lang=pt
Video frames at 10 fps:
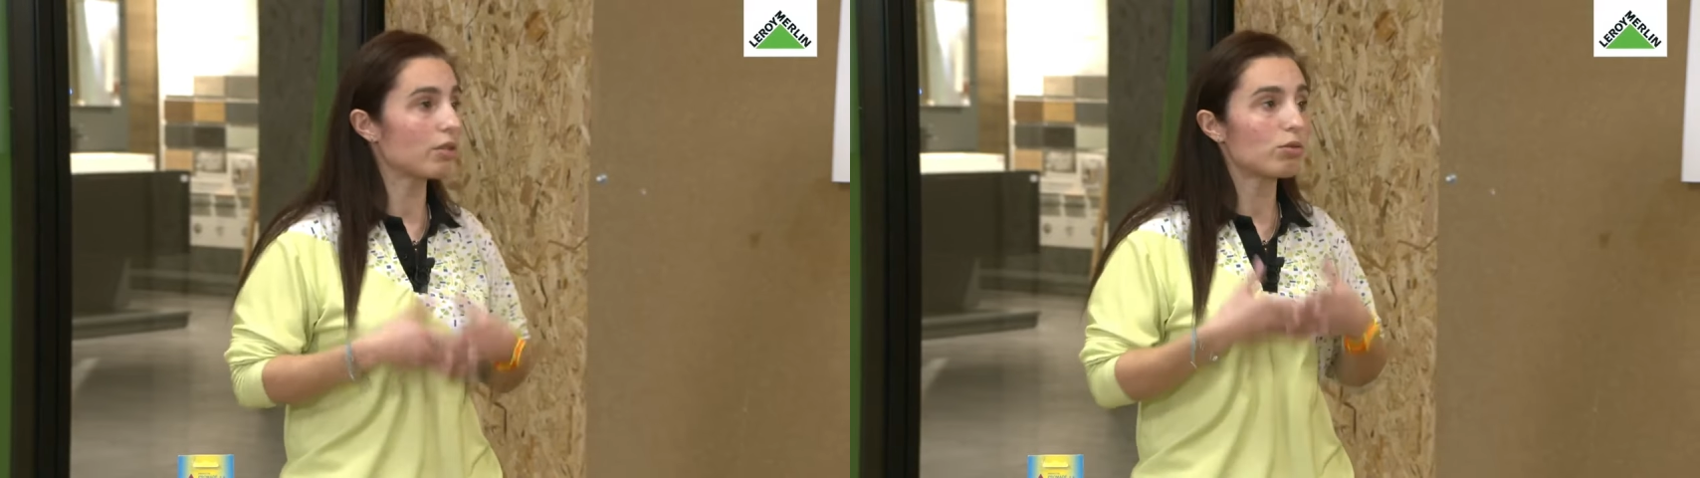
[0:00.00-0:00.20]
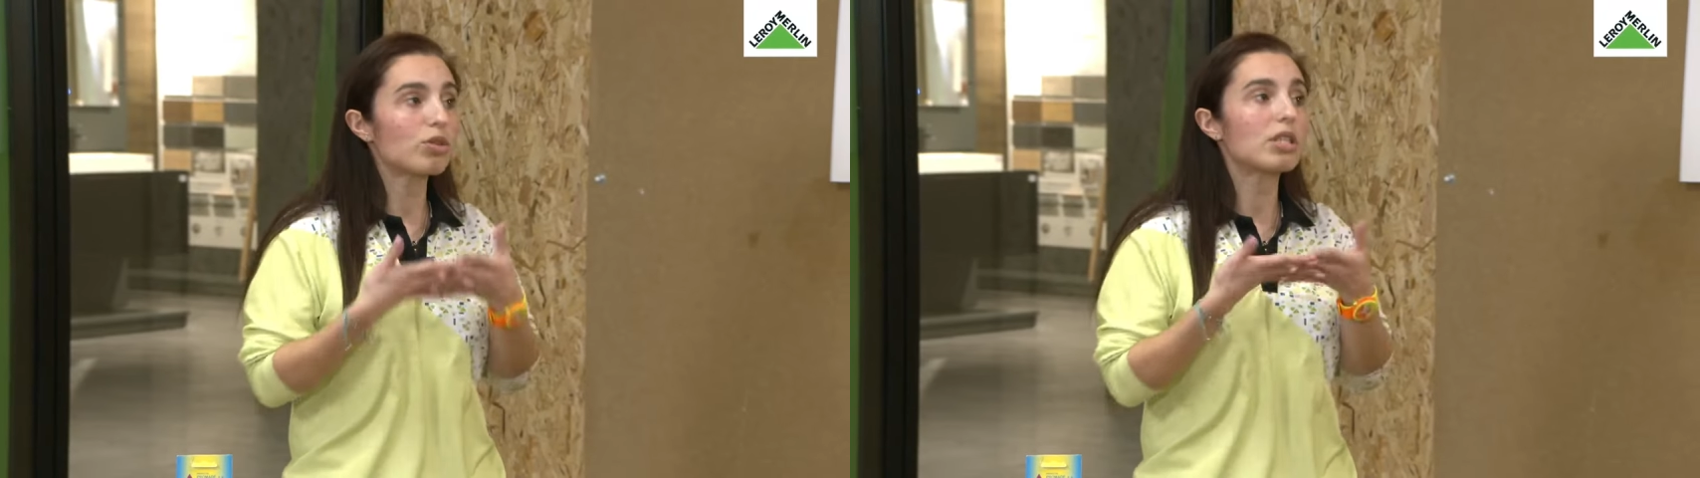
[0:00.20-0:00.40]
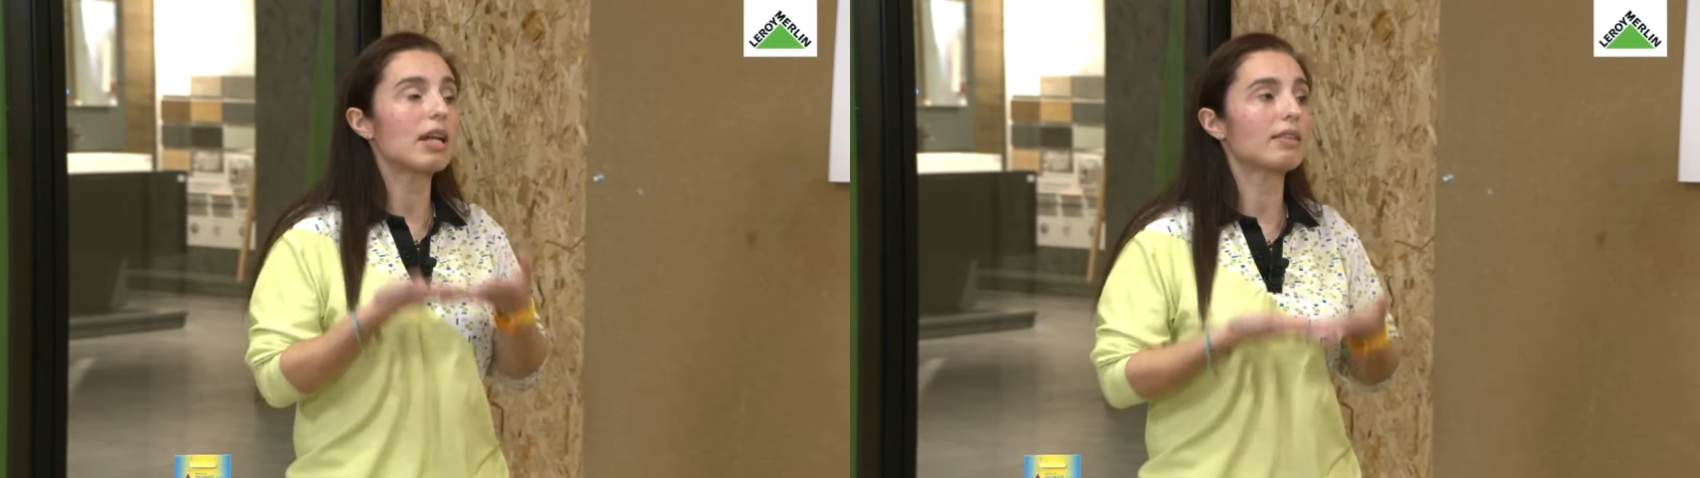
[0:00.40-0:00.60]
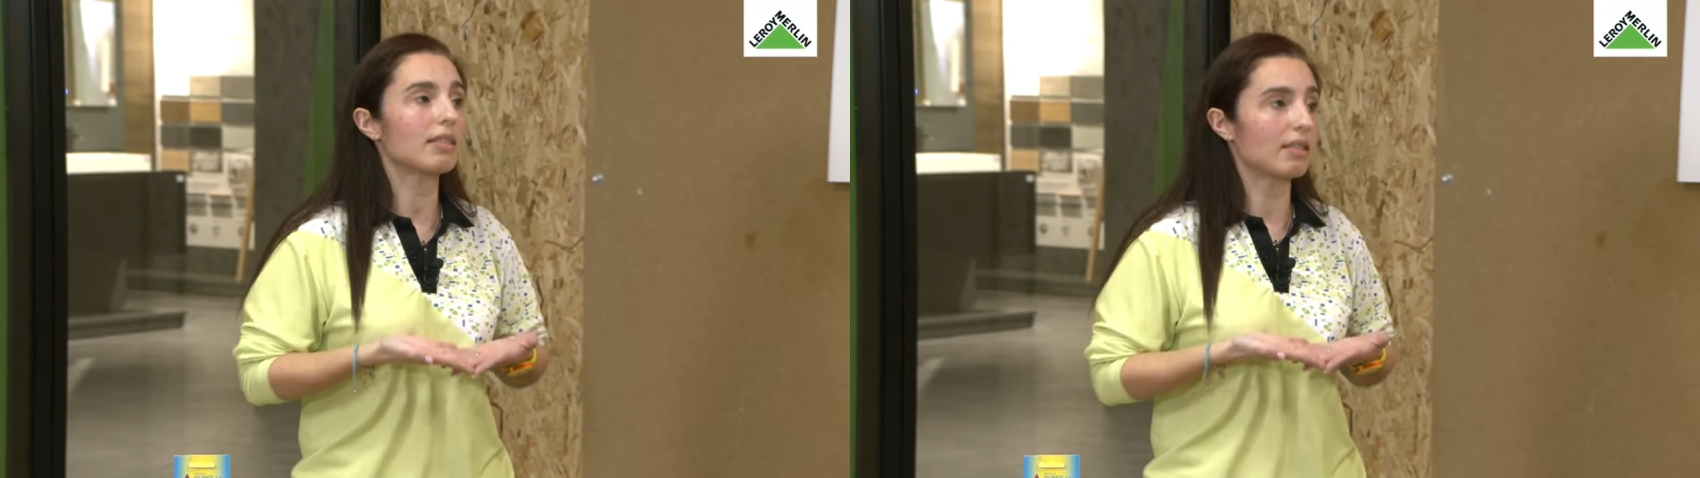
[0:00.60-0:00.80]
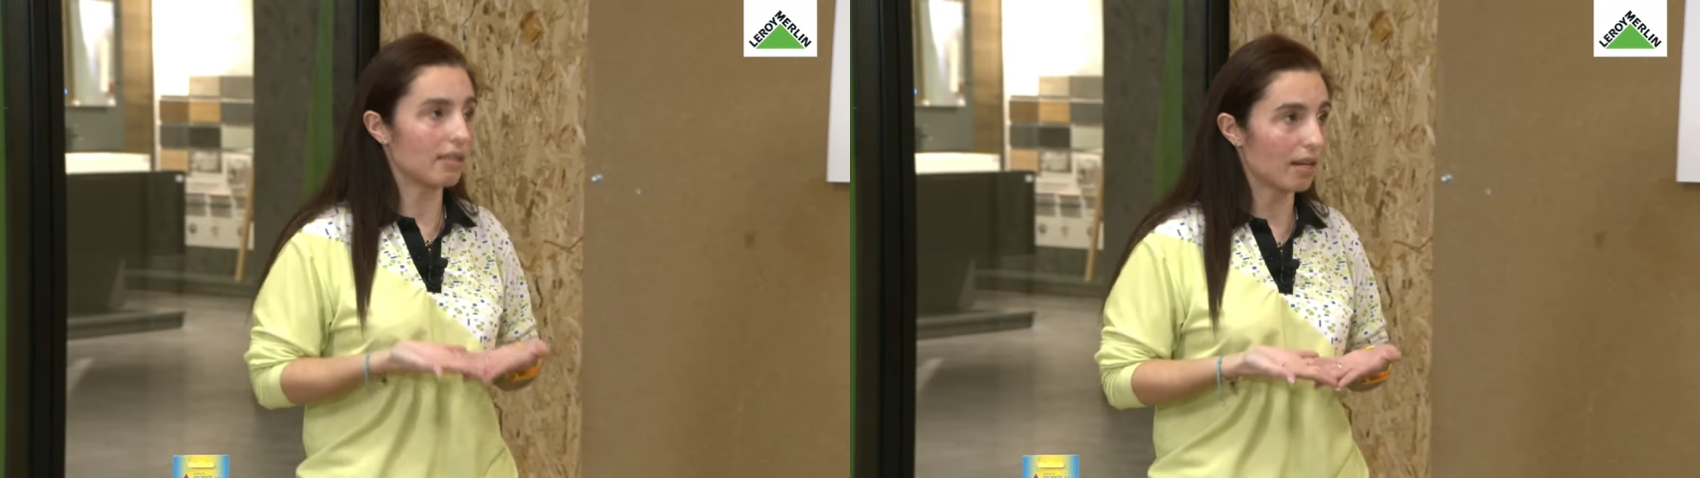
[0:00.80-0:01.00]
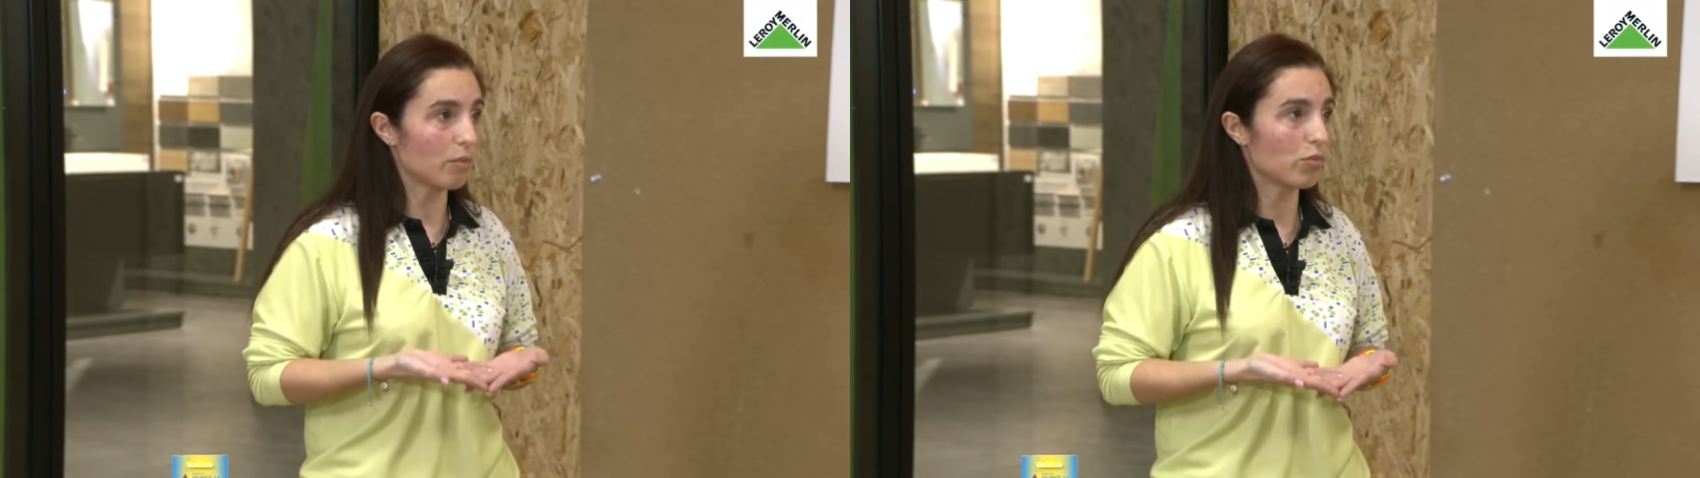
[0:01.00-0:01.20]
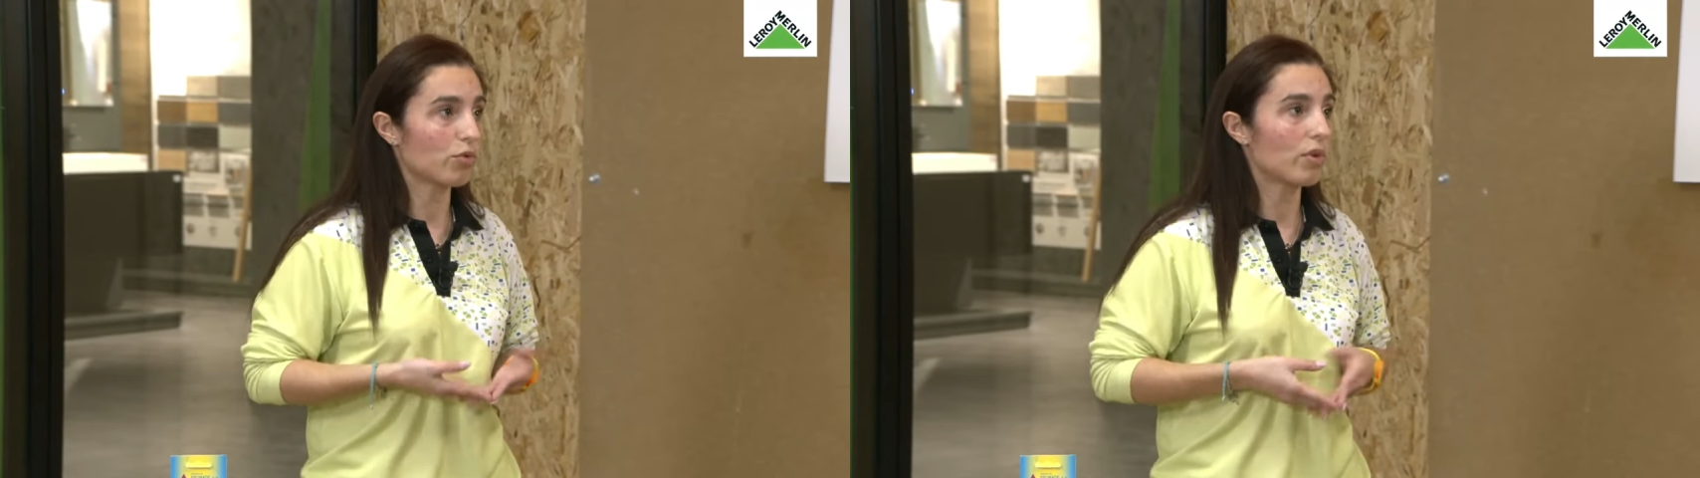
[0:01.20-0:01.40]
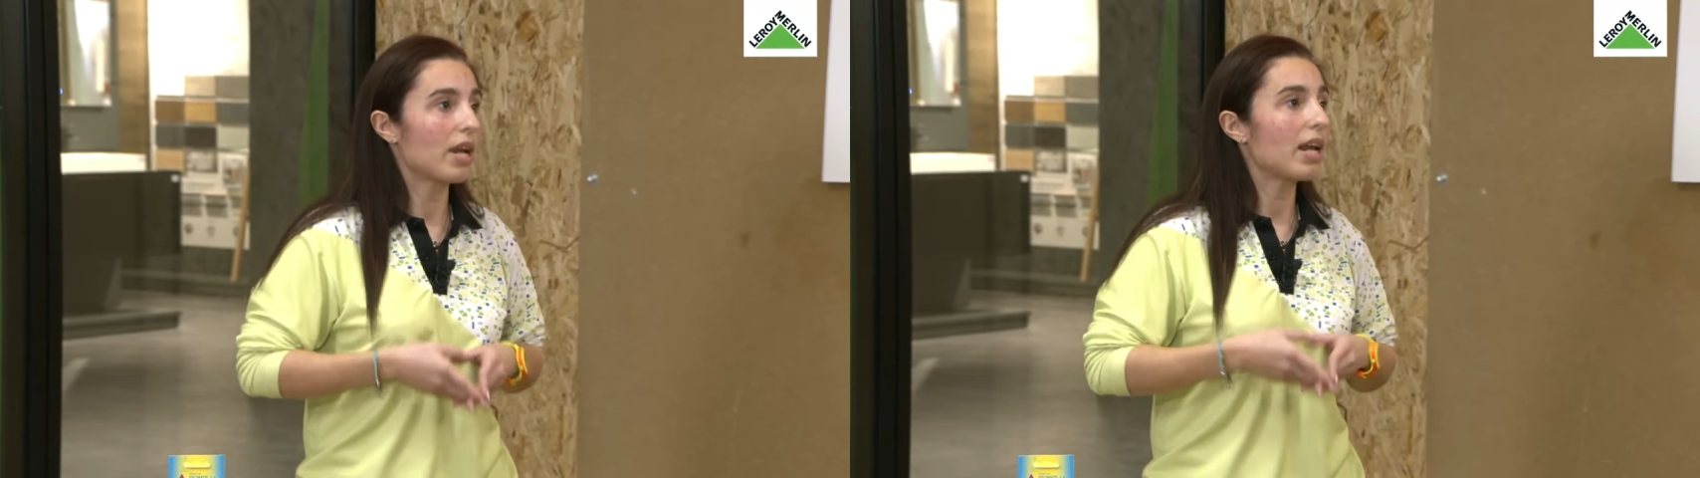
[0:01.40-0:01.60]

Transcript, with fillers: sujidade que temos